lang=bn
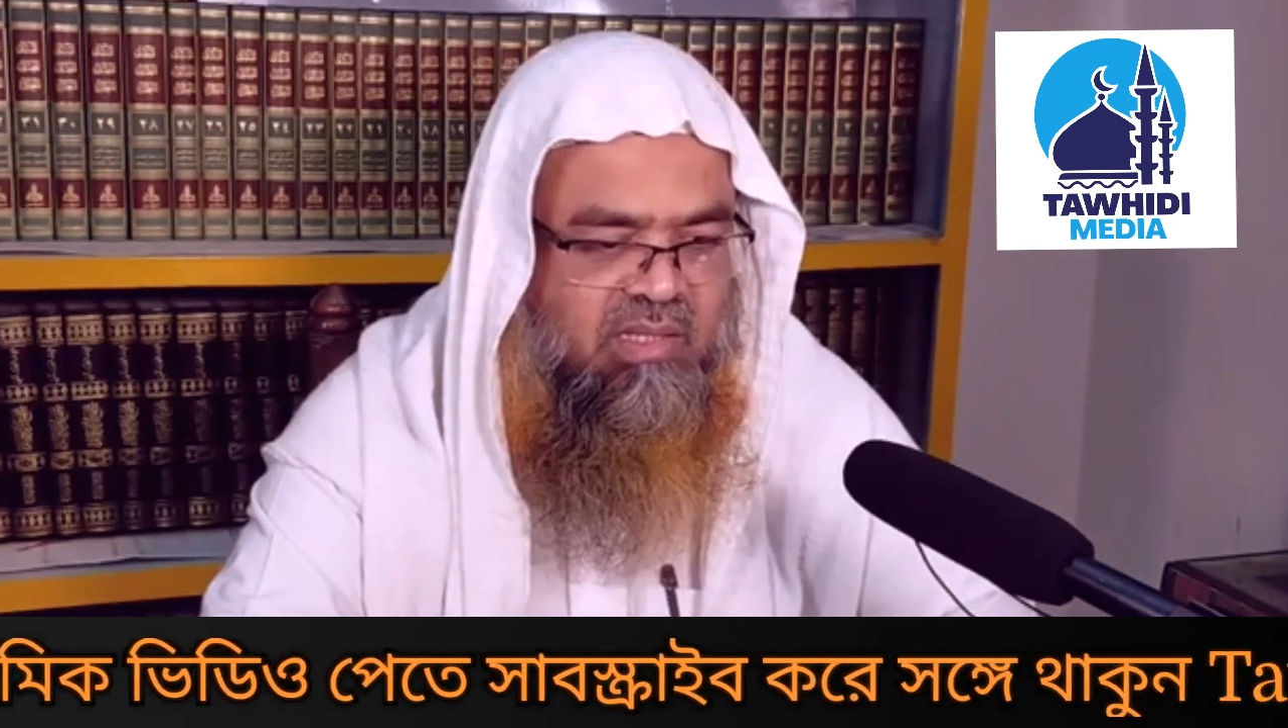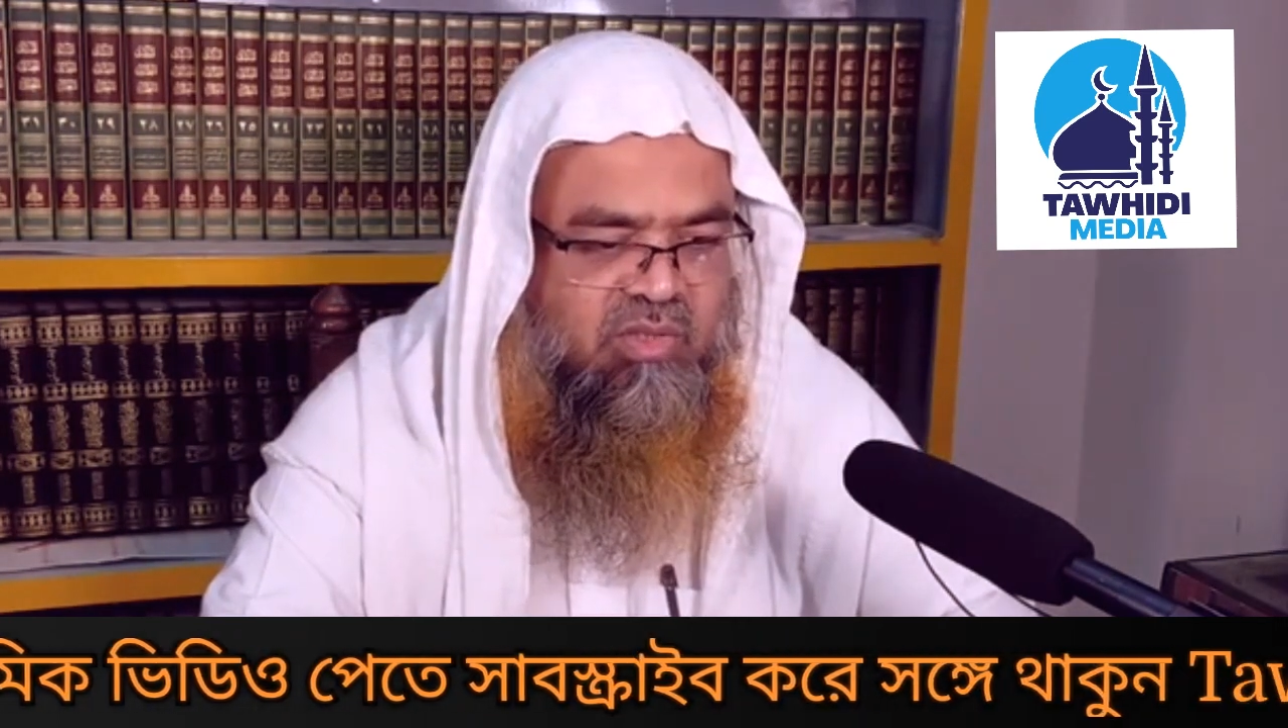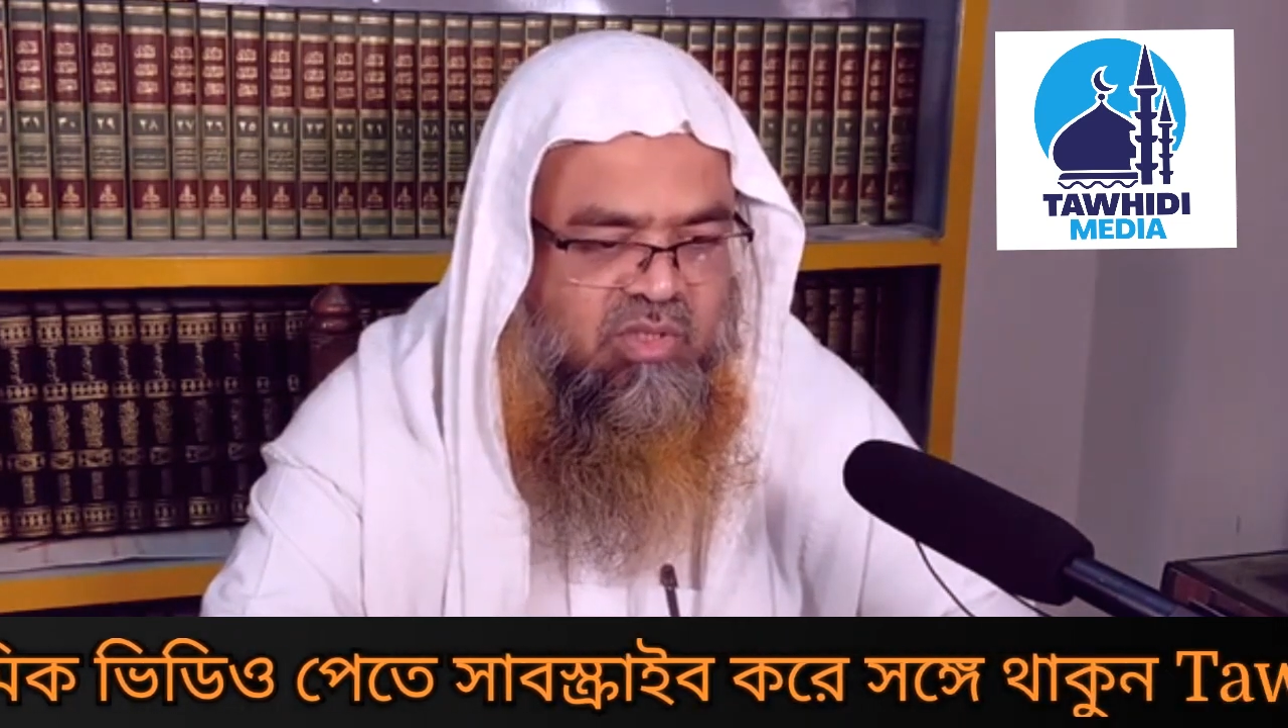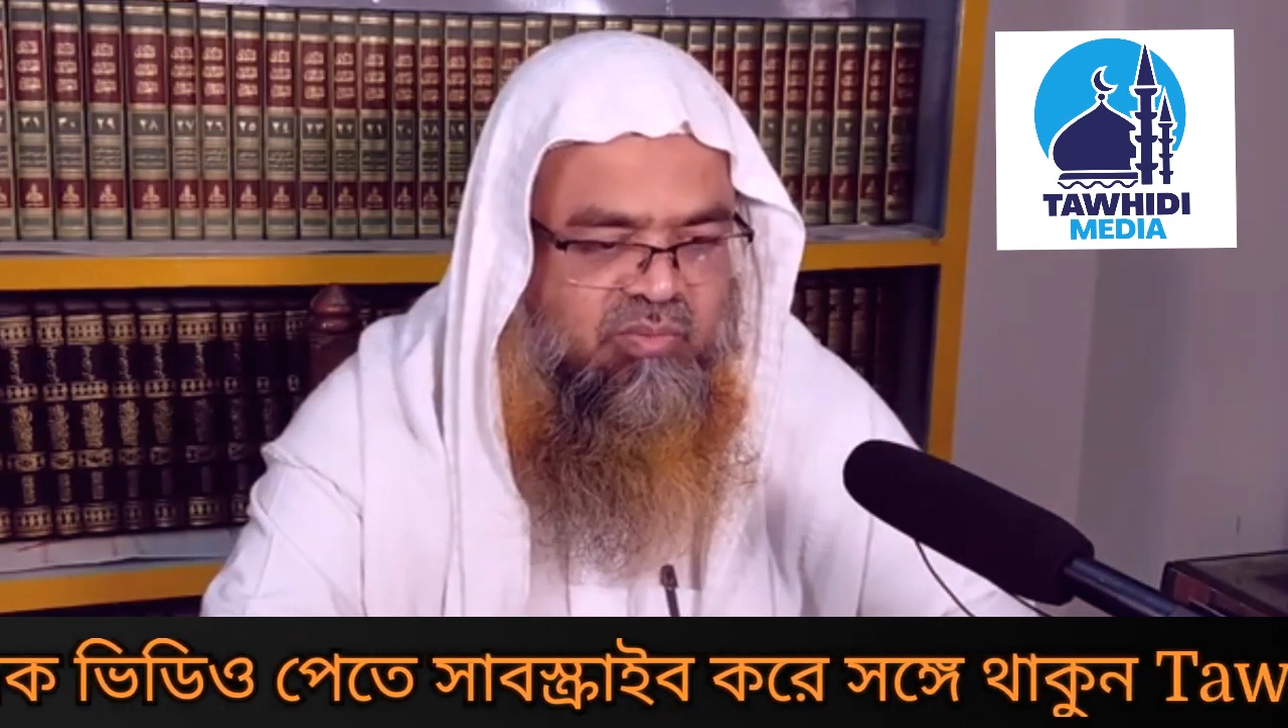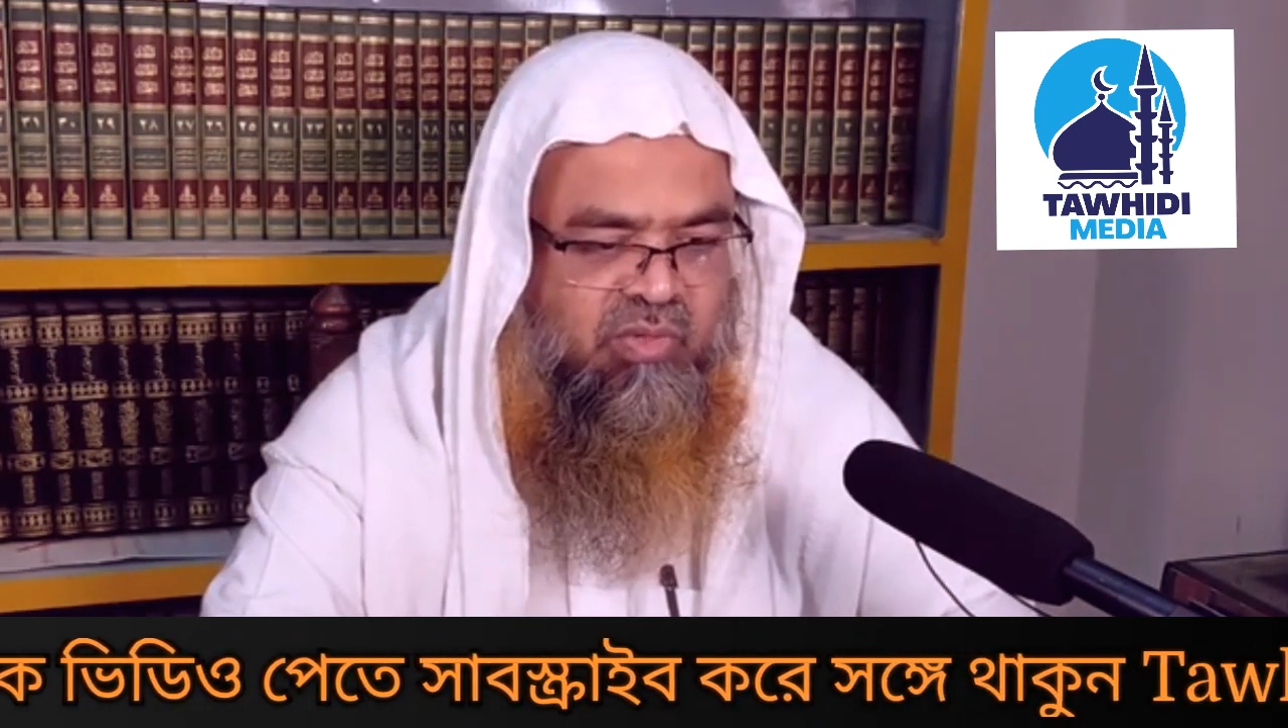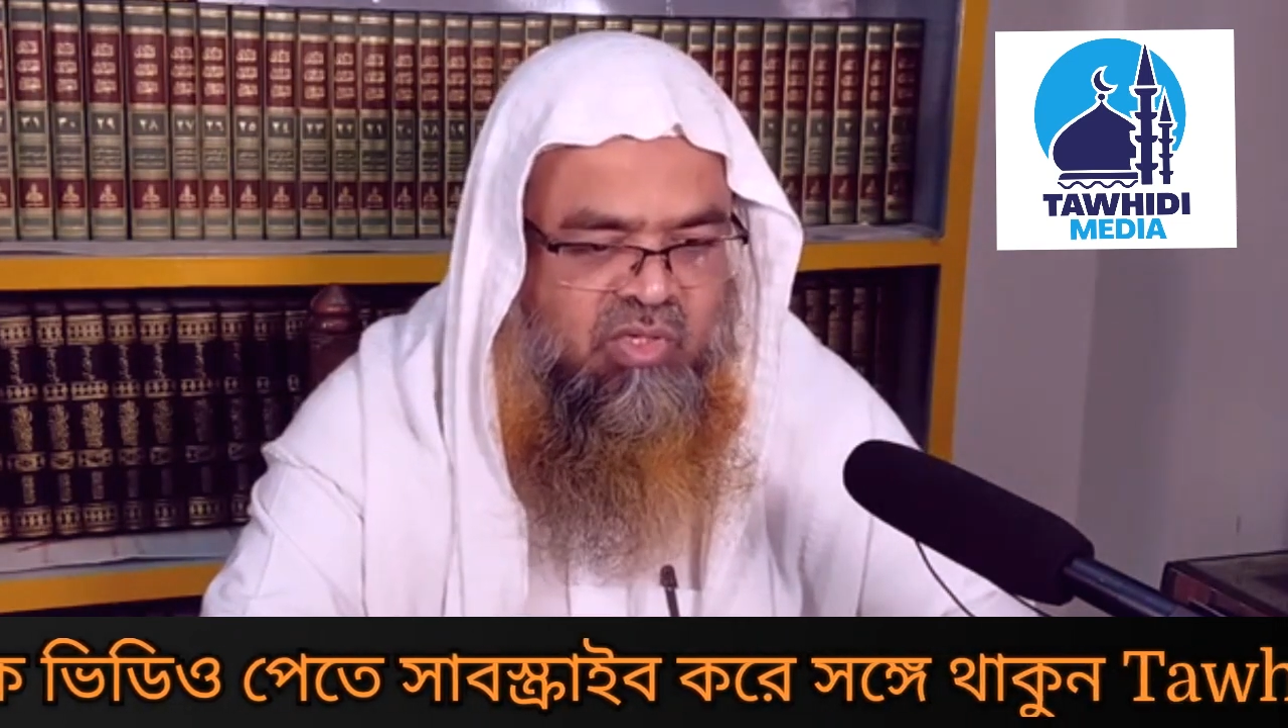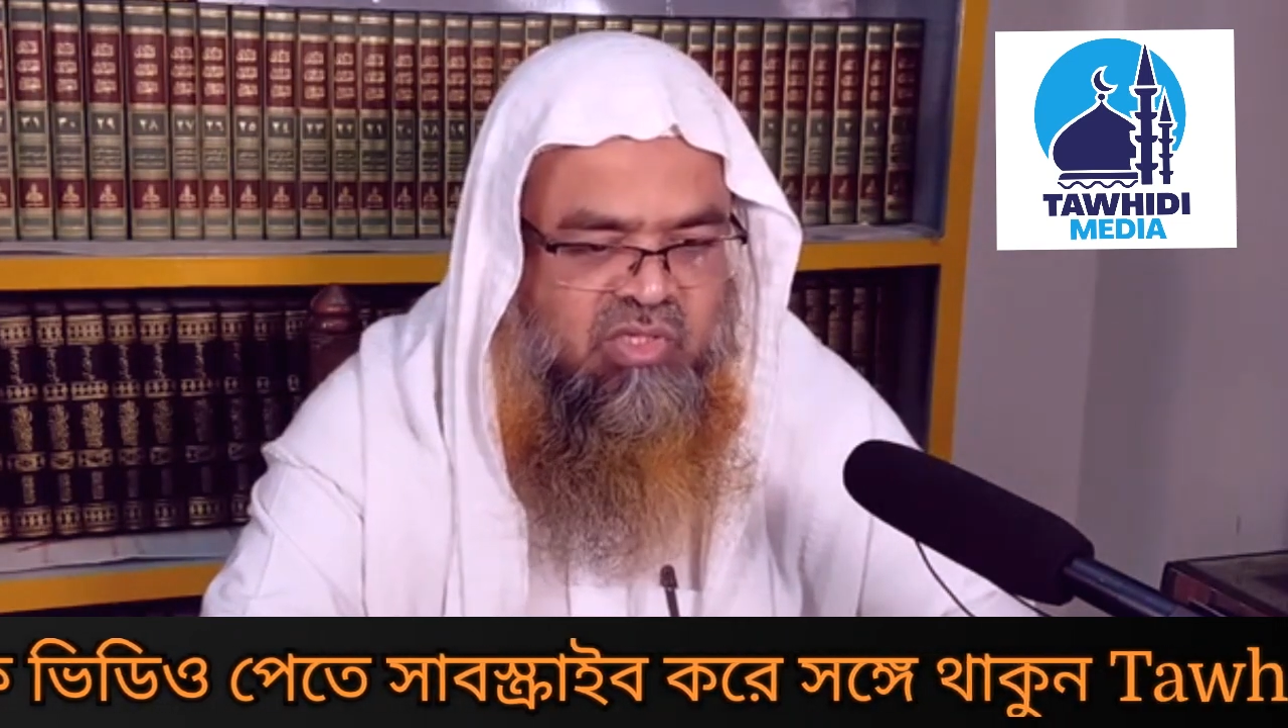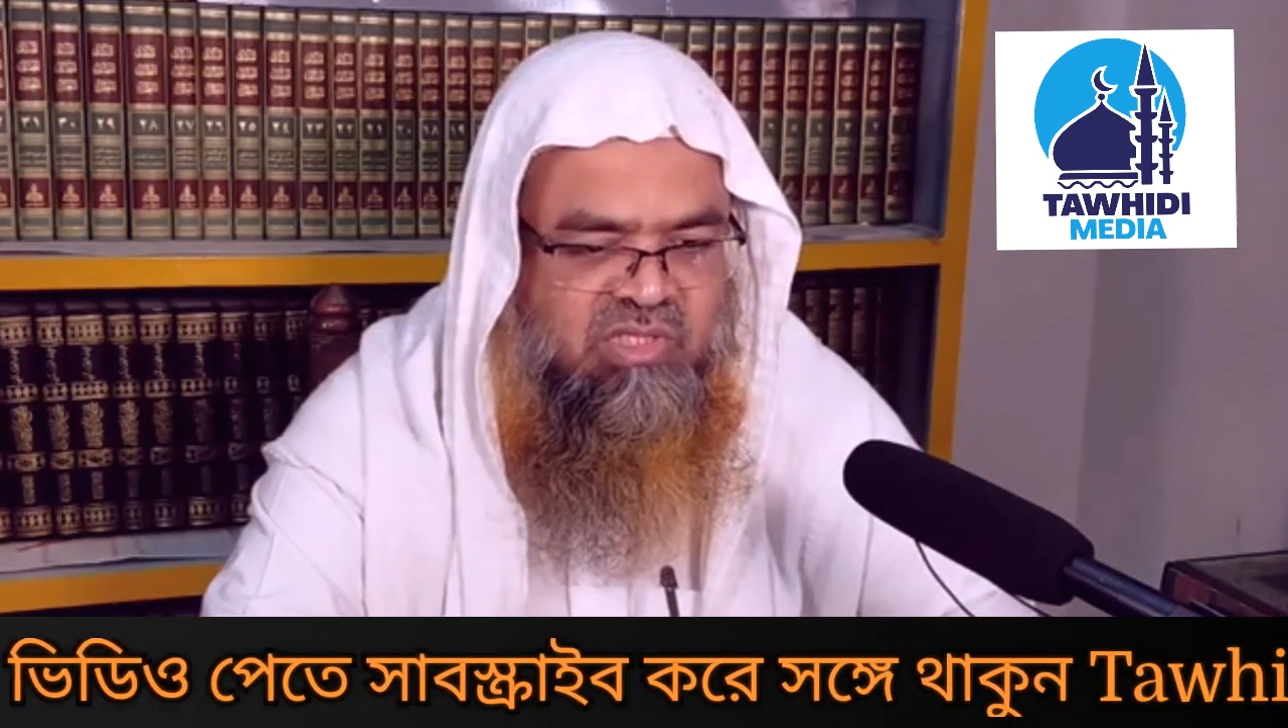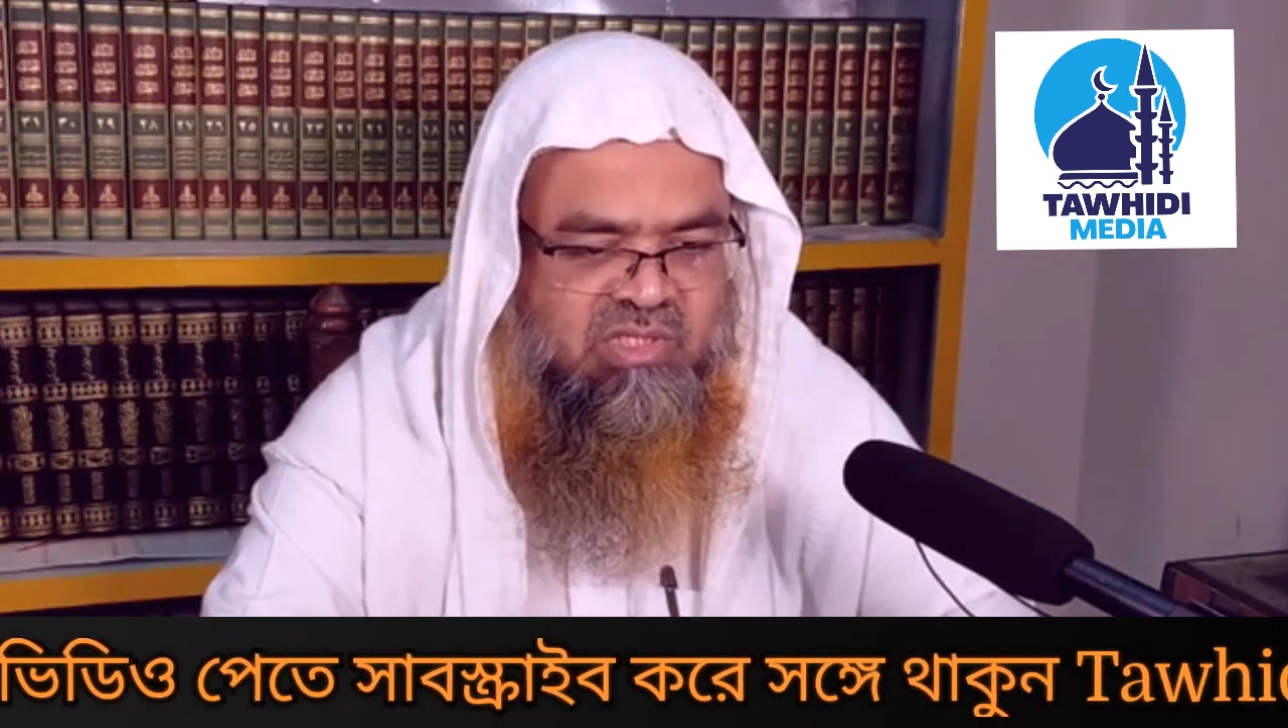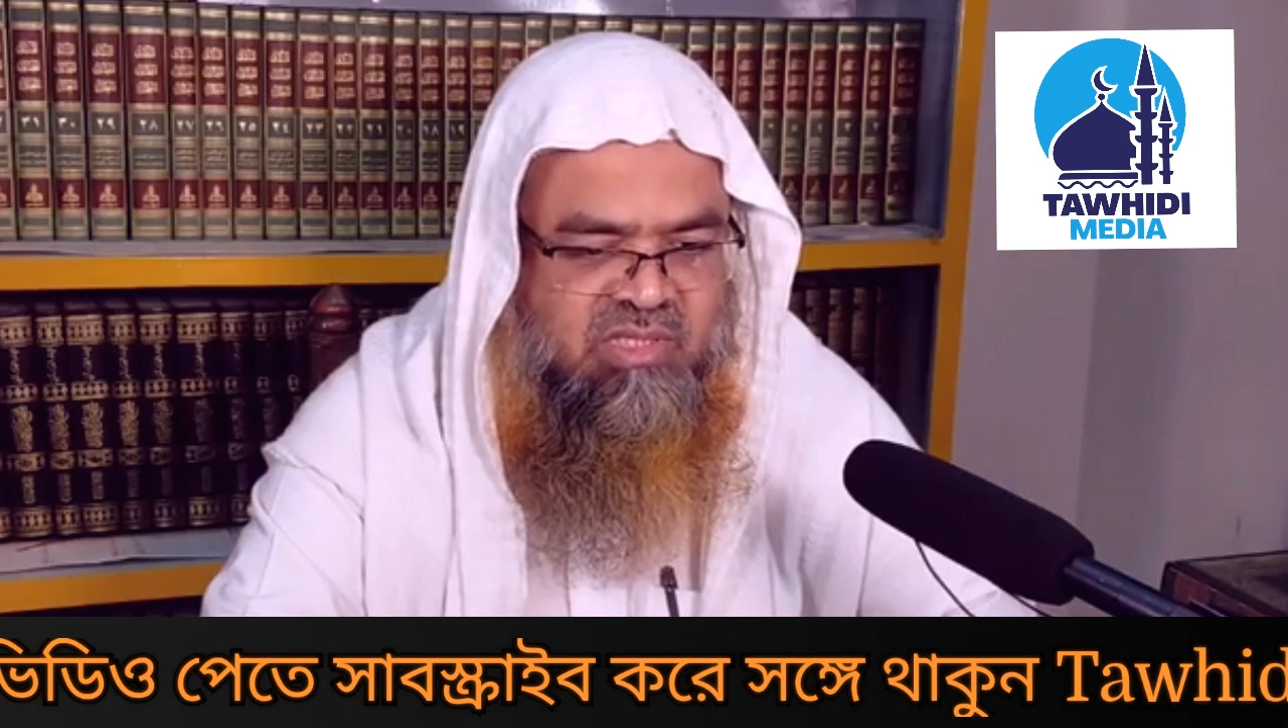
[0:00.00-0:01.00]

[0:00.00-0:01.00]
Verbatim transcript: যদি ফরজ